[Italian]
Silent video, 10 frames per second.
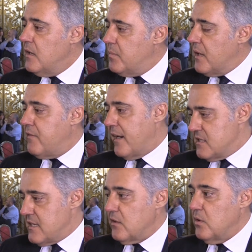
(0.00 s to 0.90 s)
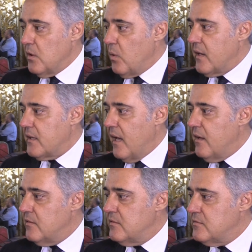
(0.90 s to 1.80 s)
per fare il salto di qualità.
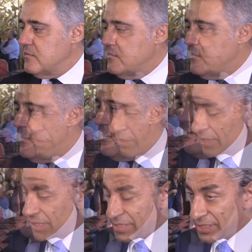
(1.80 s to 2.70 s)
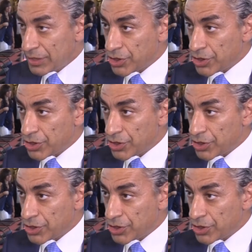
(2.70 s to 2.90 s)
Sì,